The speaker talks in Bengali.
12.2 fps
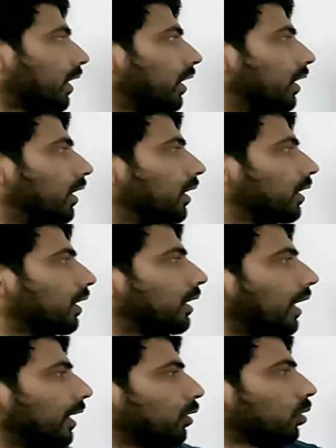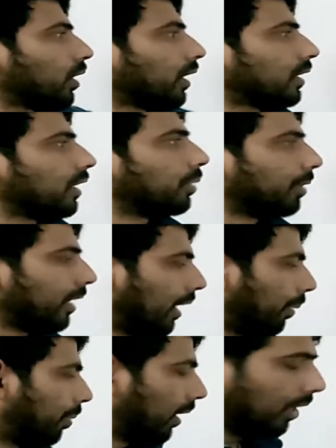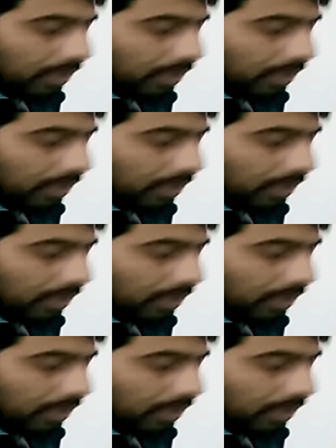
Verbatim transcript: টাকা এত টাকা তিন ভাগের এক ভাগ